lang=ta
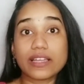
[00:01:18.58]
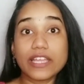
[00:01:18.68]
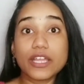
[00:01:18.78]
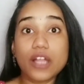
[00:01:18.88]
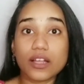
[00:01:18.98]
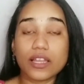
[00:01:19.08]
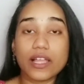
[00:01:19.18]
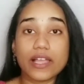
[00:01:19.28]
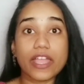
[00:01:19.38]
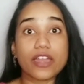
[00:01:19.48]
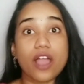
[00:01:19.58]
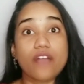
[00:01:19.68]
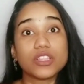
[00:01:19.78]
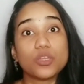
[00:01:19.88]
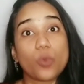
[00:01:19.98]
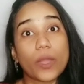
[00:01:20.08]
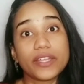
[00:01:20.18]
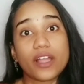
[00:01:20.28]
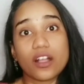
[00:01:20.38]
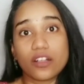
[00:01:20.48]
கிளியர் ஆக ஆகலை ஏன் நான் வந்து
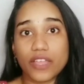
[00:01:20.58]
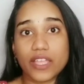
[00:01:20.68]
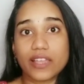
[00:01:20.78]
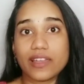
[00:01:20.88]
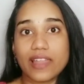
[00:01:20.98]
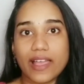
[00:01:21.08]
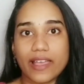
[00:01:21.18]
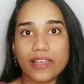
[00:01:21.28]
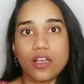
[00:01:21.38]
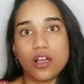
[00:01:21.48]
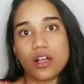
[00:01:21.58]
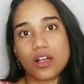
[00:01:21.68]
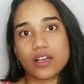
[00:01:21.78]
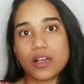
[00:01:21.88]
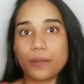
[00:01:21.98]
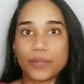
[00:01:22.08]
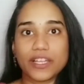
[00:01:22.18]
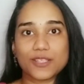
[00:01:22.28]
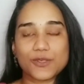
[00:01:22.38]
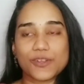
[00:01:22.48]
ஒயிட் ஆகவே இல்லை
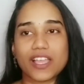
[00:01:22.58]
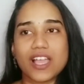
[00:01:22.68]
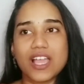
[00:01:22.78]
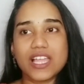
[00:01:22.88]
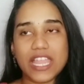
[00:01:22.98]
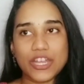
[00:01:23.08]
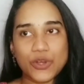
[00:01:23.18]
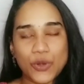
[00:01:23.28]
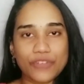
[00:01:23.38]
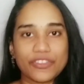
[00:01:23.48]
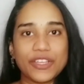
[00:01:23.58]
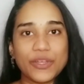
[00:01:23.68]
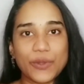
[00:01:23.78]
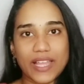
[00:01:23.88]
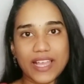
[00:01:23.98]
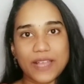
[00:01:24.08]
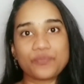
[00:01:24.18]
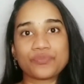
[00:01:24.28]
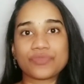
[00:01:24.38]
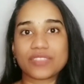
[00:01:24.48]
அப்படிலாம் சொல்றீங்க என்னோட
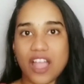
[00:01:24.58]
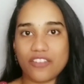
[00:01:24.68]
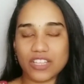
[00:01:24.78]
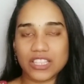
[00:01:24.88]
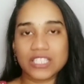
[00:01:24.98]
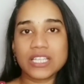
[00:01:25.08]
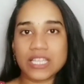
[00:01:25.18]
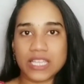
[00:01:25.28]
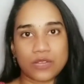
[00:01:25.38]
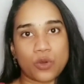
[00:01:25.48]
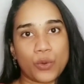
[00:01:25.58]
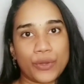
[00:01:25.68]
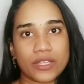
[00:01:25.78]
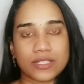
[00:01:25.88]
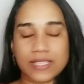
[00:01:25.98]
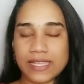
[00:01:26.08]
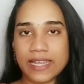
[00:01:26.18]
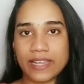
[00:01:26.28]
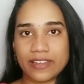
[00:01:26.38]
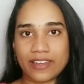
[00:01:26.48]
வீடியோவில் நான் வந்து ஒரு
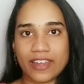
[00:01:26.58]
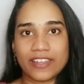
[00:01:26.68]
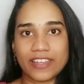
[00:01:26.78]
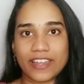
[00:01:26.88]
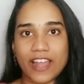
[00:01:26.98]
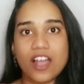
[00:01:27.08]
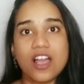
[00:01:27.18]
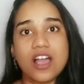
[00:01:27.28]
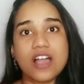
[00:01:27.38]
ஸ்கின் லைட் ரிலேட்டடாக